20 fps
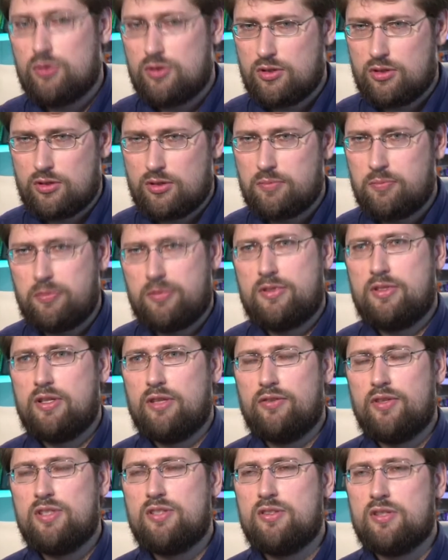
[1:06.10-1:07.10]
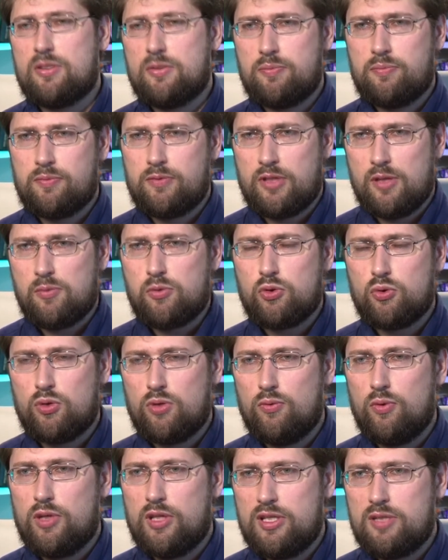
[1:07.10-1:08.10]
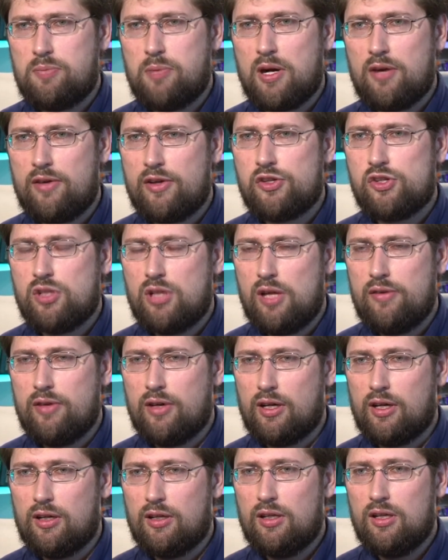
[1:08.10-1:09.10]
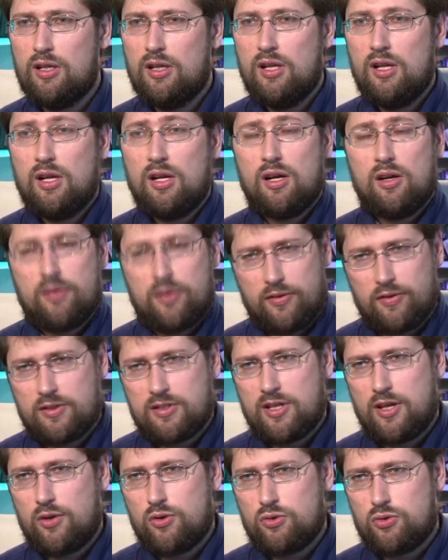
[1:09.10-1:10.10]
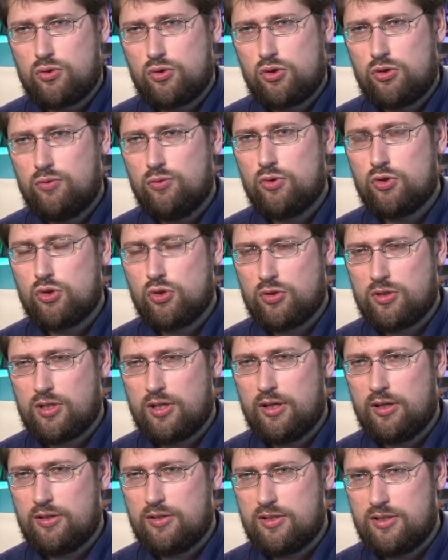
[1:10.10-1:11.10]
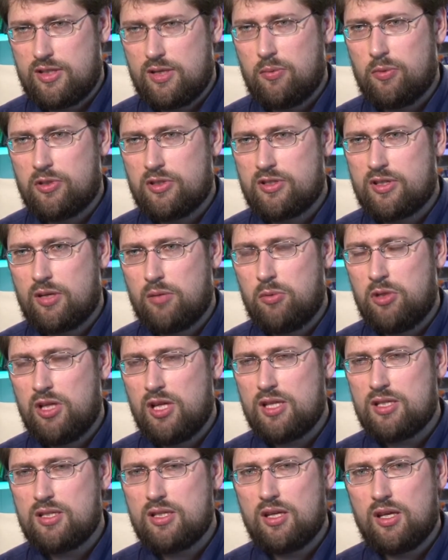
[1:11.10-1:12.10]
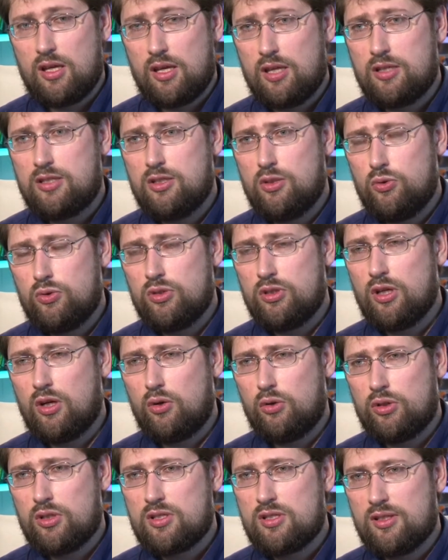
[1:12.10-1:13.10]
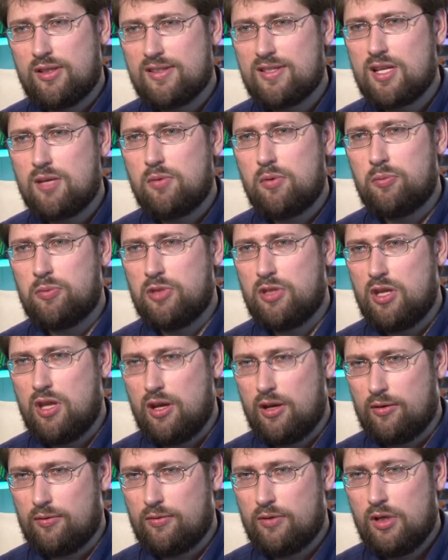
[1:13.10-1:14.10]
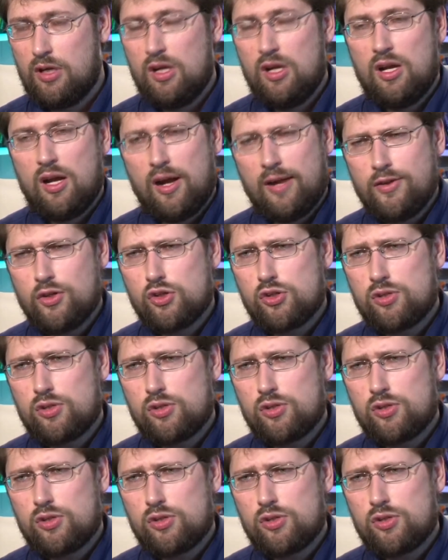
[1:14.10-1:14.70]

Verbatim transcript: есть в соответствии с тем, что у него есть права человека. В Евросоюзе существует жесткая система дискриминации, и эти люди находятся на самом дне. Они